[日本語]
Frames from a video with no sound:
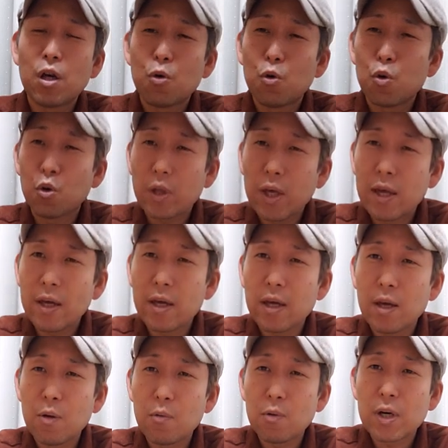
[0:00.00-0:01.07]
がこのね
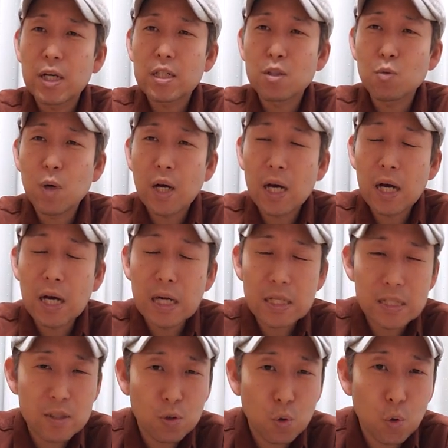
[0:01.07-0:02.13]
昔若か
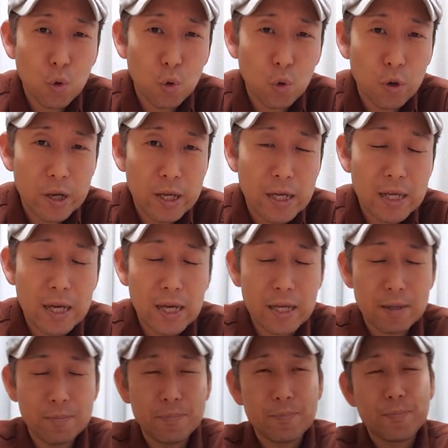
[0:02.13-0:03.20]
りし頃の恋
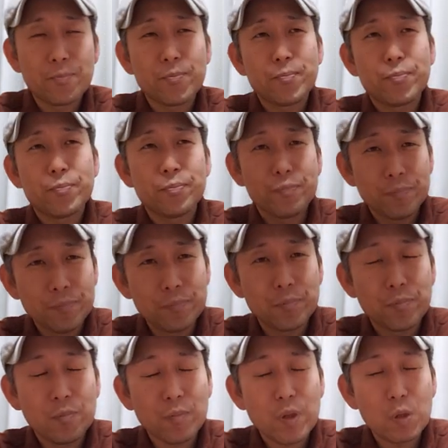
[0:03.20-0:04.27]
愛、う
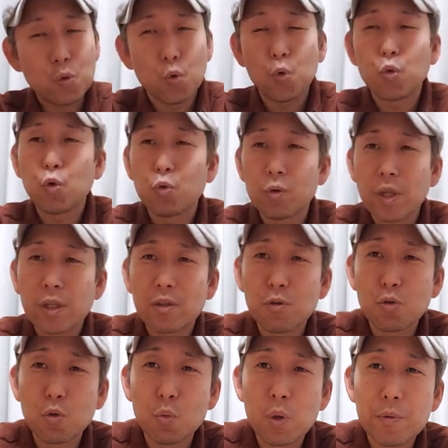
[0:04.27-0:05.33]
ん、のことを歌って
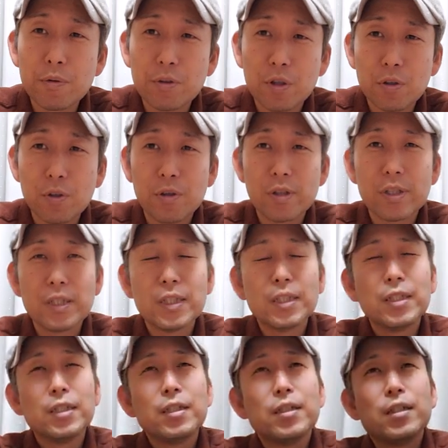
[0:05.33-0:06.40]
ると思いますけど
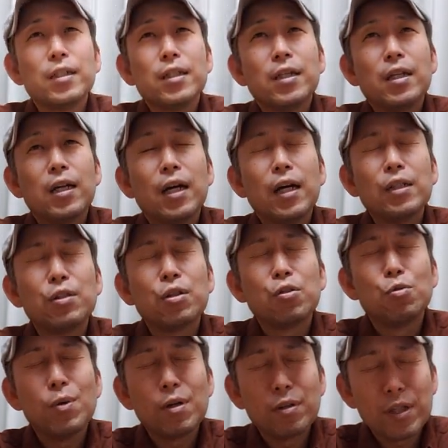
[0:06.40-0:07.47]
あの時
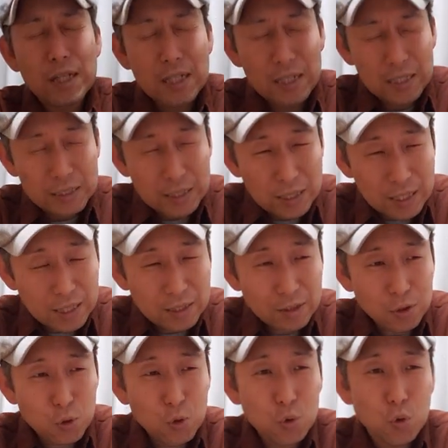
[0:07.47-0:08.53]
うまくいかなかったなっ
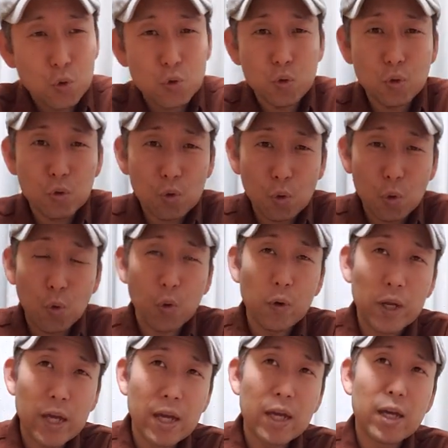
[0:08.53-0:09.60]
ていうのをちょっとこ
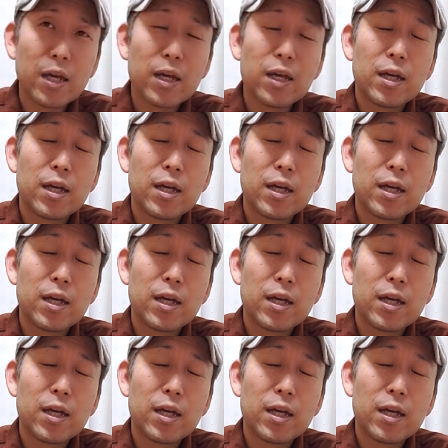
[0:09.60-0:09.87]
うね